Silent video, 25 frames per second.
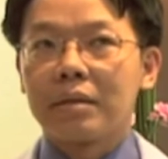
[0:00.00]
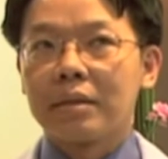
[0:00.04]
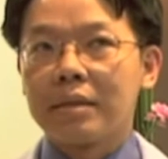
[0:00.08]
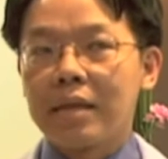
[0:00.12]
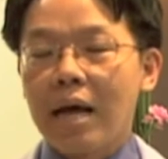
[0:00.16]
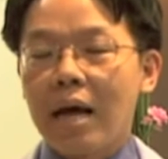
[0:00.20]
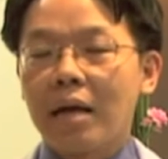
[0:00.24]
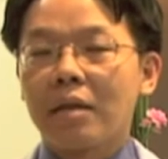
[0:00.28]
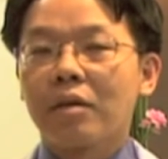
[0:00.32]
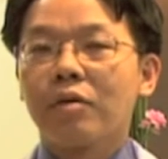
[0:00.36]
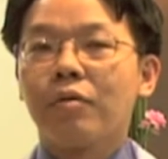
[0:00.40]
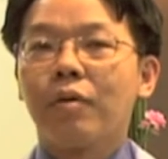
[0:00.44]
ส
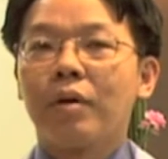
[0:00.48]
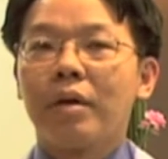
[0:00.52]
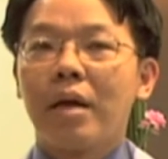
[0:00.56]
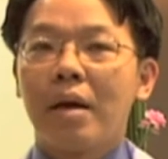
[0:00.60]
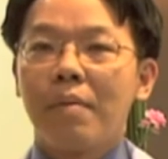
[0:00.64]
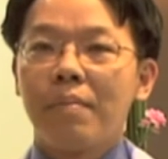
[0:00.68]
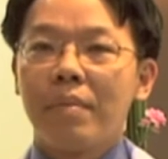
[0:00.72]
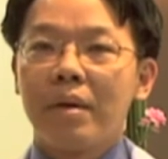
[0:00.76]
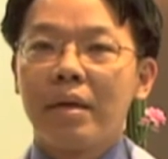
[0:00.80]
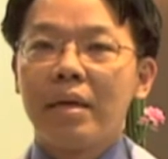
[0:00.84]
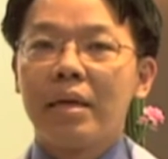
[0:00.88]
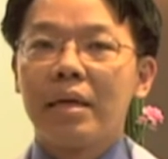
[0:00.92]
ร้างตัว
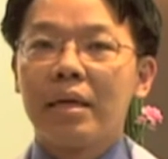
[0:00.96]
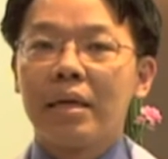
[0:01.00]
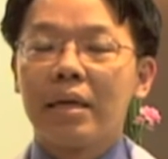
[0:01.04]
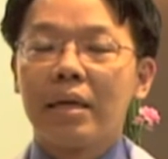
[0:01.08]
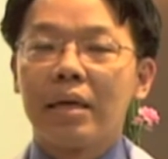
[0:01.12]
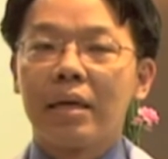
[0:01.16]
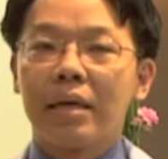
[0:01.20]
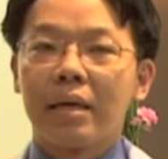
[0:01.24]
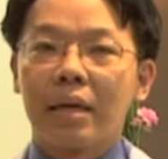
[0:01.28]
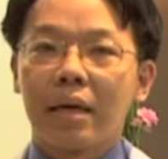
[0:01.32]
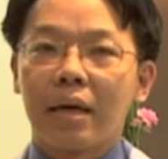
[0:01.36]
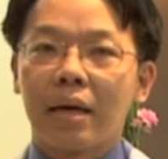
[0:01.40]
ได้ไม่ดี
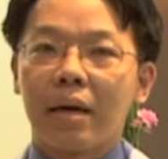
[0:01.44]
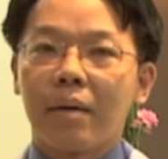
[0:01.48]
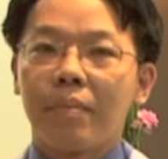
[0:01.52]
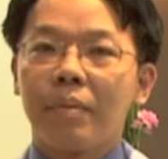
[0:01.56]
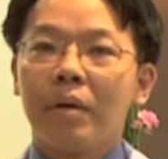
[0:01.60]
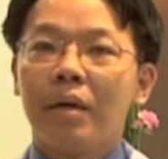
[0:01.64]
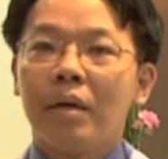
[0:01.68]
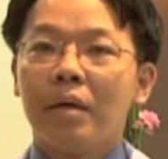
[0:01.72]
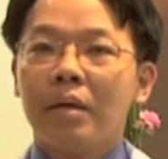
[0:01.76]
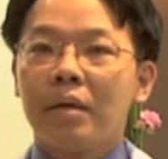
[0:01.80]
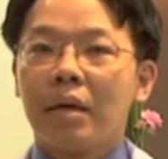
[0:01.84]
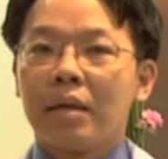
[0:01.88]
นะครับ
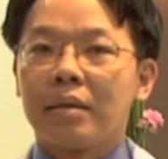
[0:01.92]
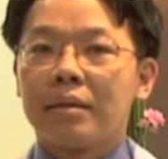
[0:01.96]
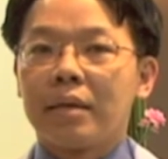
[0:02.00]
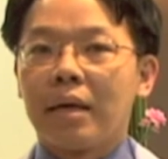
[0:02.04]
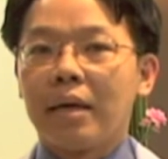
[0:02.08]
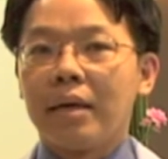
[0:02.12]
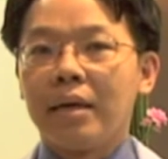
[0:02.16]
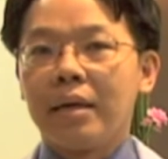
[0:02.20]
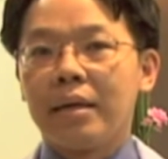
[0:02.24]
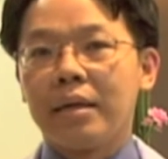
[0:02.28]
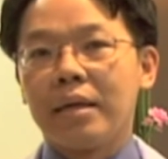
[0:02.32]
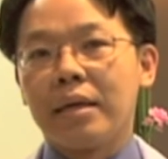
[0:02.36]

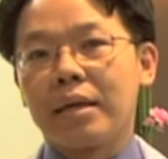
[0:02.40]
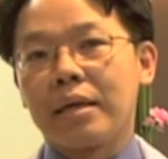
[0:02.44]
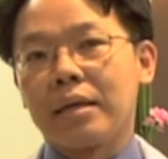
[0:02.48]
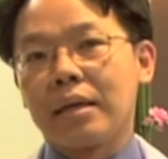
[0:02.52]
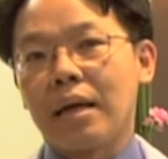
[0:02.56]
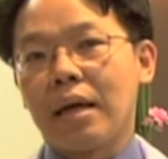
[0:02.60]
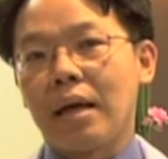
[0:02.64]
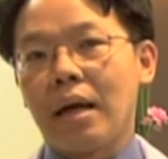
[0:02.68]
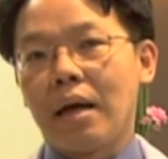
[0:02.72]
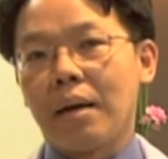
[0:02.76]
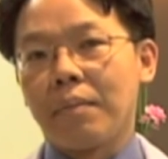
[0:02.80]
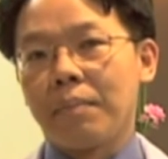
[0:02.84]
สาเหตุอีก
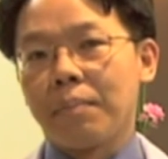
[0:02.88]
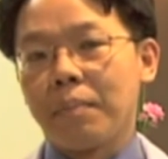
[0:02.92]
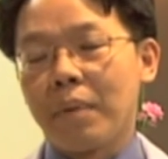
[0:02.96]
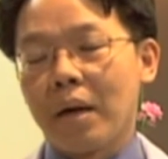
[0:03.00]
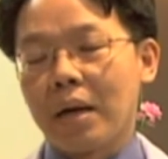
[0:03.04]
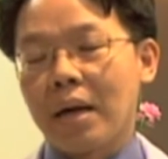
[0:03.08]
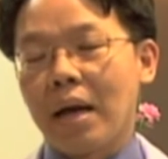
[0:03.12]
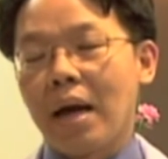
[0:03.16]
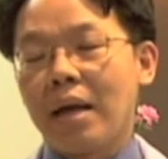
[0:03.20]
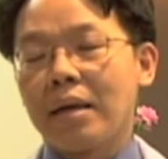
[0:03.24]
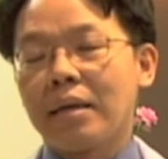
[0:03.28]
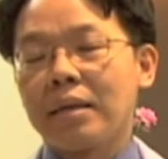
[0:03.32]
ป
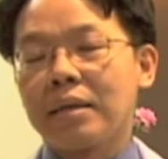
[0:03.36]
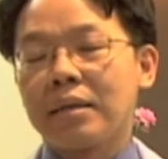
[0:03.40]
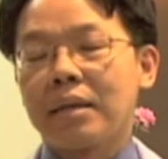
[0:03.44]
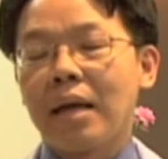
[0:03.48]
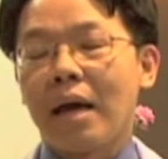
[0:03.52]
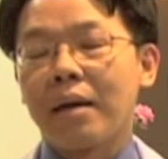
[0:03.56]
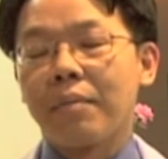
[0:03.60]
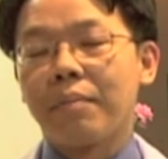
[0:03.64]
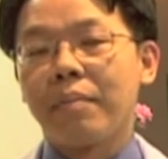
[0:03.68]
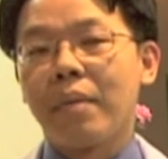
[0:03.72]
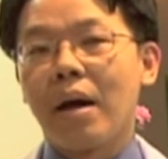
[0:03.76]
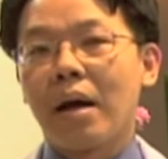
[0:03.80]
ระการหนึ่ง
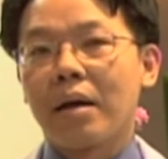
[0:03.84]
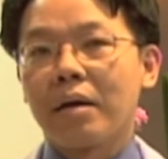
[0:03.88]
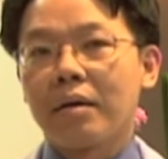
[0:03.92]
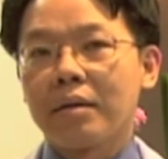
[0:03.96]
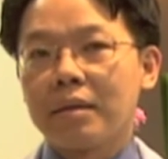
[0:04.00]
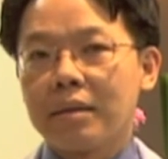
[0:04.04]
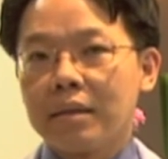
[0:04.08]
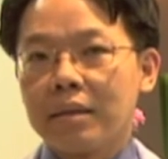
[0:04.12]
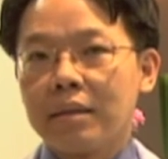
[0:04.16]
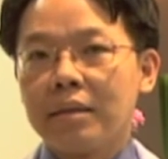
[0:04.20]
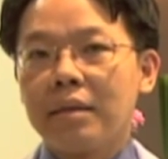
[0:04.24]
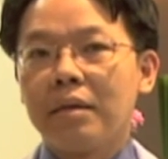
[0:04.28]
ถัดมาก็
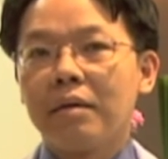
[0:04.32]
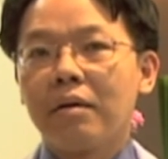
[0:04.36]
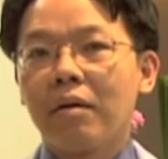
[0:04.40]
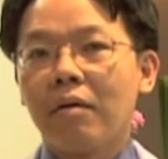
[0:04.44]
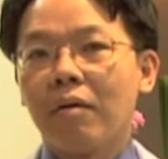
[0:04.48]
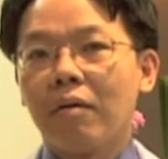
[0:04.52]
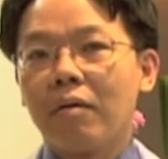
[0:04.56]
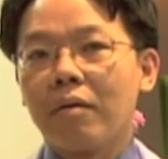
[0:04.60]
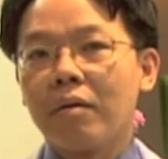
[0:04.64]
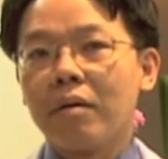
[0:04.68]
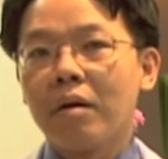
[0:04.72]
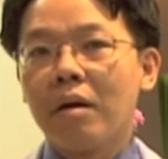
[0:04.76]
คือเรื่อง
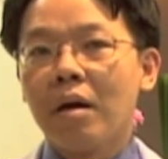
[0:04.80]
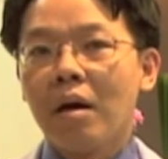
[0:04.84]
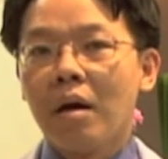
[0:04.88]
ของ